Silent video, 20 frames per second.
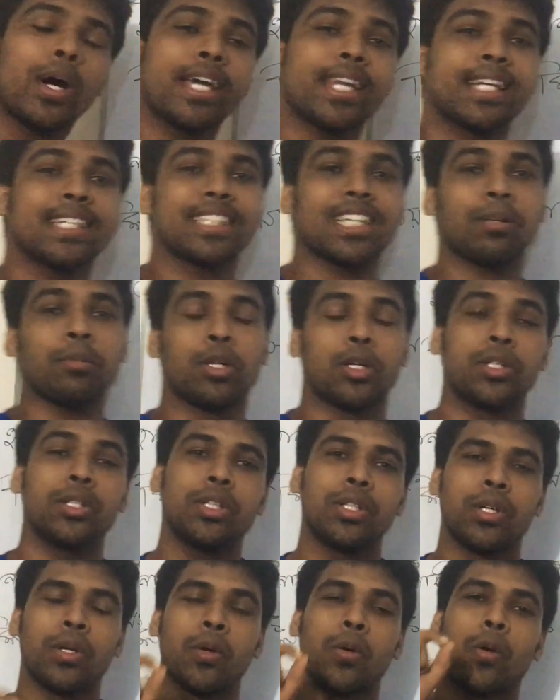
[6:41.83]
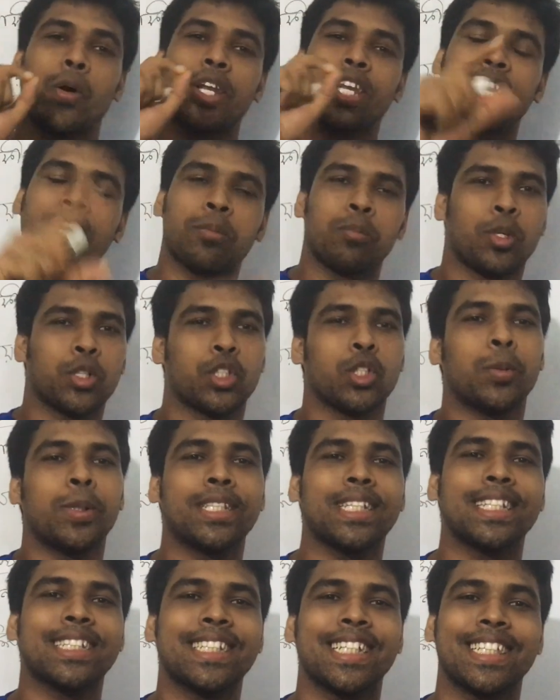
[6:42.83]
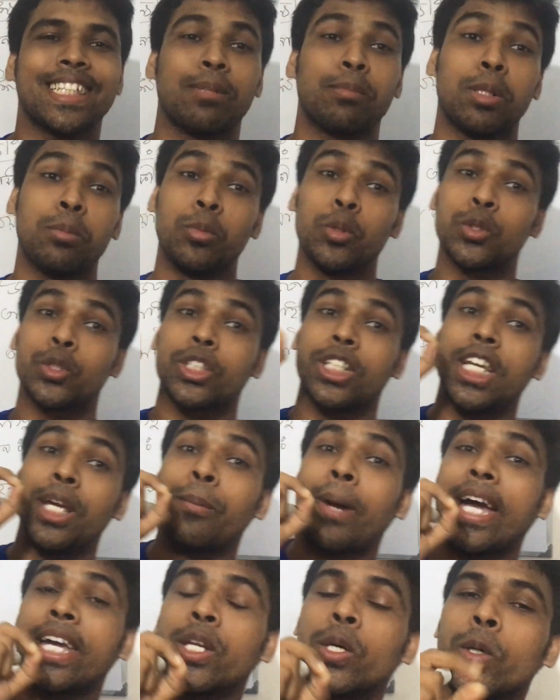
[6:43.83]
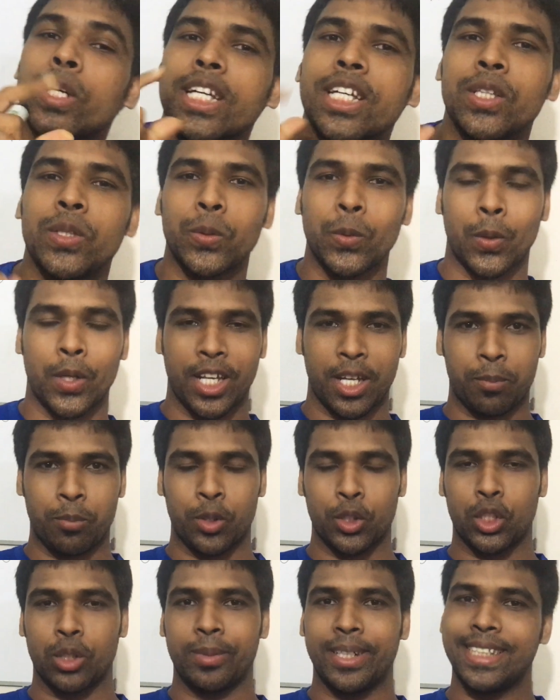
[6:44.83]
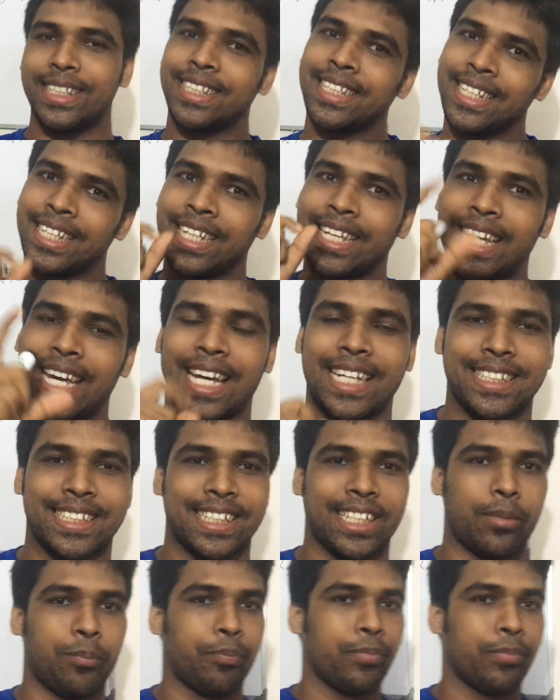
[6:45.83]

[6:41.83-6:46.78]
আইনে যেমন অনেক মতবাদ আছে তেমনি মুসলিম আইনেও কিন্তু অনেক মতবাদ আছে